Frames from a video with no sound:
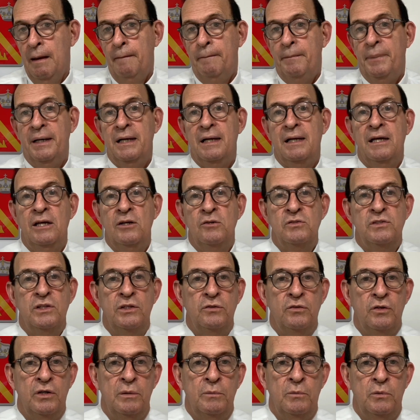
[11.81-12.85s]
para que nos
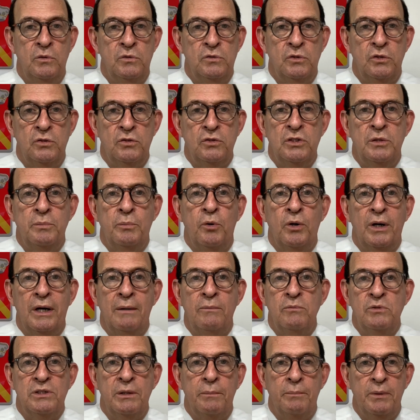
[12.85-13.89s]
entonemos nosotros y
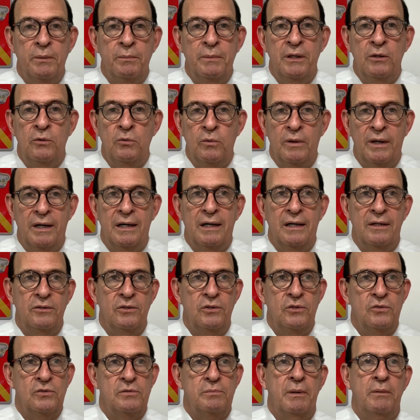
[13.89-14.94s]
pongamos en primer lugar a
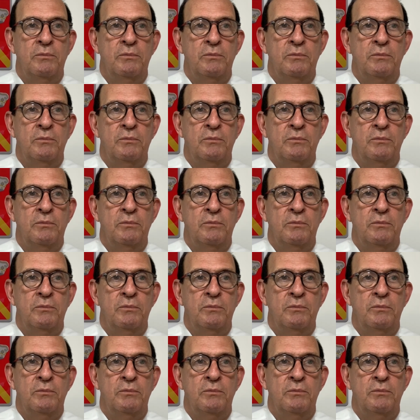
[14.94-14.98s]
Dios.